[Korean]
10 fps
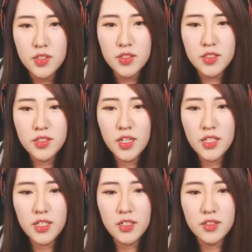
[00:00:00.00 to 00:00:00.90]

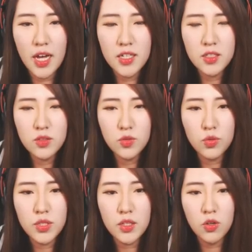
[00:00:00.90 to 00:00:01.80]
쓰레기를 다른
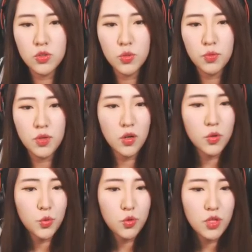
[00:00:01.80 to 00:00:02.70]
곳에 던져볼까요?
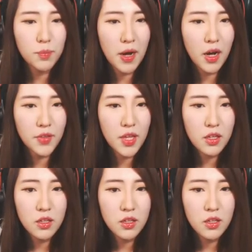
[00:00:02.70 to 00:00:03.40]
요런데 방 안에?